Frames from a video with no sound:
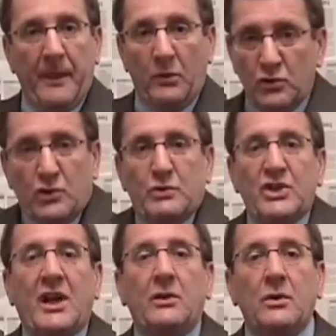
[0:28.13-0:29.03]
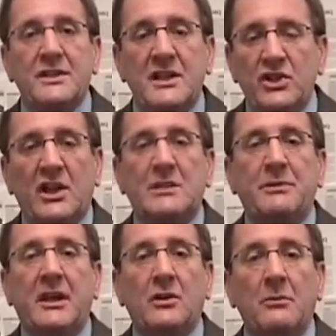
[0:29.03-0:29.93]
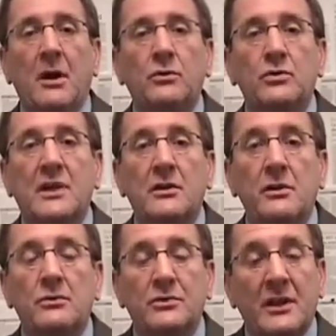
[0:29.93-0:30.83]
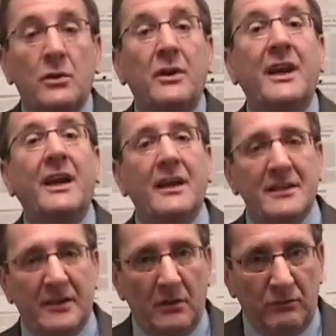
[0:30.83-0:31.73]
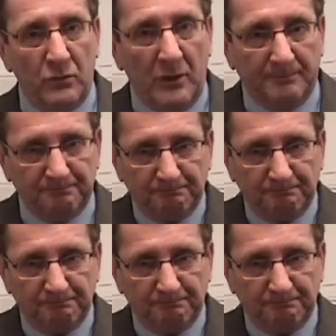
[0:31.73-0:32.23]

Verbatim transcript: Et aujourd'hui, j'ai annoncé, j'ai expliqué comment nous allions, nous allions créer ces revenus-là.